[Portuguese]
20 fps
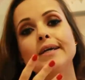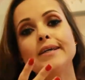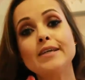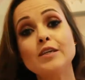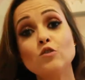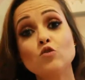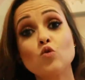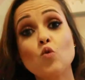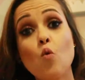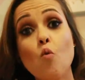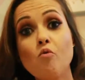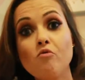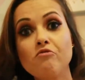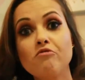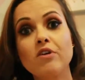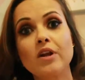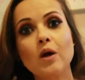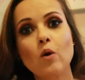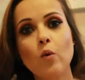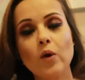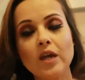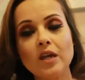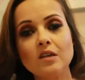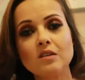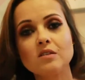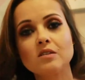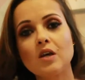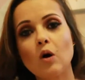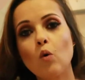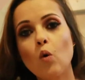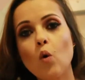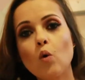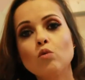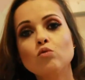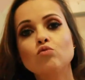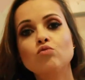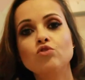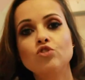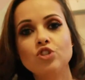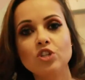isso com frequência ao longo
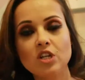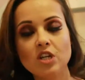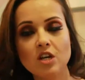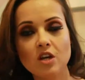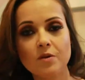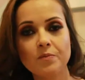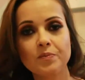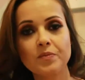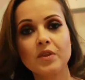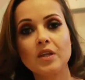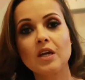do dia,